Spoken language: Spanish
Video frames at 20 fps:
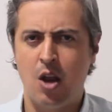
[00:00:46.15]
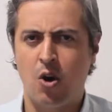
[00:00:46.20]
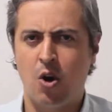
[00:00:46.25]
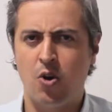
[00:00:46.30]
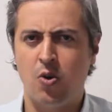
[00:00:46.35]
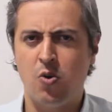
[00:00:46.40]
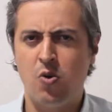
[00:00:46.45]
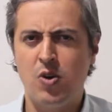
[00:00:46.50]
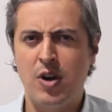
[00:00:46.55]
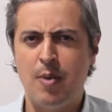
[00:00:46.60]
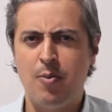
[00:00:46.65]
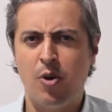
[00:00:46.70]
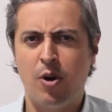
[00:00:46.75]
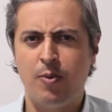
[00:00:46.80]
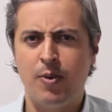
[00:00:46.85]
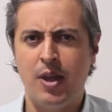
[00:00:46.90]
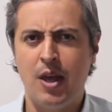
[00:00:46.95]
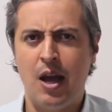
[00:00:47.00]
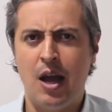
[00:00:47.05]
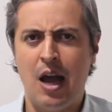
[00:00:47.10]
con una
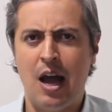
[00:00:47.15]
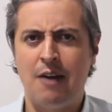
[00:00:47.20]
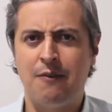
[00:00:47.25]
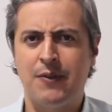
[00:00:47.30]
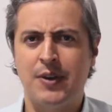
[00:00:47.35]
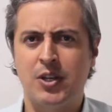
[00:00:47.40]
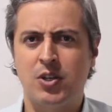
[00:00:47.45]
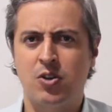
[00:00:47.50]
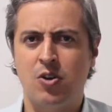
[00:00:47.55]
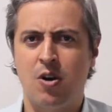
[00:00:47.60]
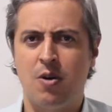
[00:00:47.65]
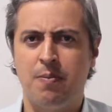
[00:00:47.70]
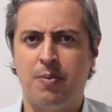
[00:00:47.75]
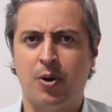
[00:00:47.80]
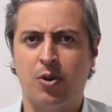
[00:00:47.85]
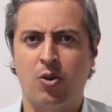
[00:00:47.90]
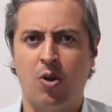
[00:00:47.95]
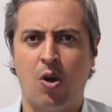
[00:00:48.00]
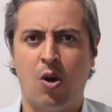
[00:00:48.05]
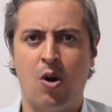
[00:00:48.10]
mórbida afición
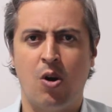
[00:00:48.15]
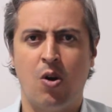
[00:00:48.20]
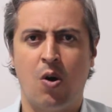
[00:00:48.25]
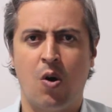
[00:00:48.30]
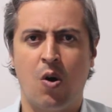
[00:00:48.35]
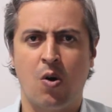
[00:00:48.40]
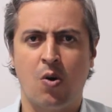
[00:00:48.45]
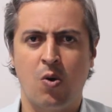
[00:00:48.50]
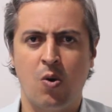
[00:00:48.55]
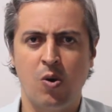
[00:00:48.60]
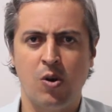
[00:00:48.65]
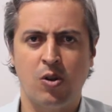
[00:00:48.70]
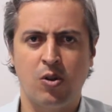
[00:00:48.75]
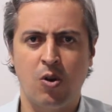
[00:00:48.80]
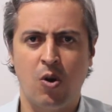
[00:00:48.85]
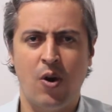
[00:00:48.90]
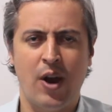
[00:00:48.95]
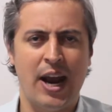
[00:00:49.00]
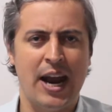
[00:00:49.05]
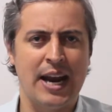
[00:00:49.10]
por todo lo
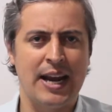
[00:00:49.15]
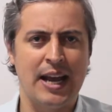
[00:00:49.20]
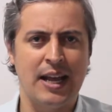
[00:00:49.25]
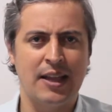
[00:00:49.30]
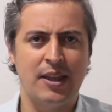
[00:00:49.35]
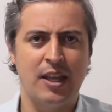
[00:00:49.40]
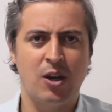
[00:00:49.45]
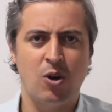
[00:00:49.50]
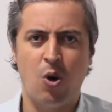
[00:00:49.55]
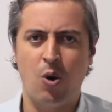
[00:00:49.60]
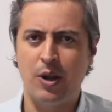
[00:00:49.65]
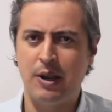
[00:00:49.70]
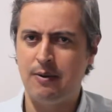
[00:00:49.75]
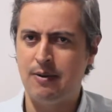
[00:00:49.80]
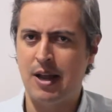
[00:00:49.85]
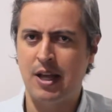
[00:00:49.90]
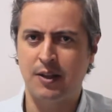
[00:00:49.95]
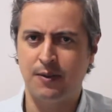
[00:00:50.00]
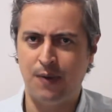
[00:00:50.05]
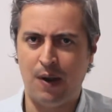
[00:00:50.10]
oculto, herético y
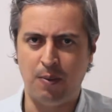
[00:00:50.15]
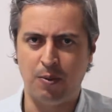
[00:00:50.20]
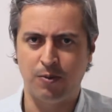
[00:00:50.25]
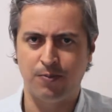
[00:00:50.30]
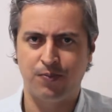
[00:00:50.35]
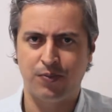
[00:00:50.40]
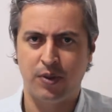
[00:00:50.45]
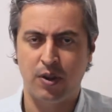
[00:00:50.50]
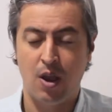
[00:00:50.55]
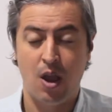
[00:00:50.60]
blasfemo.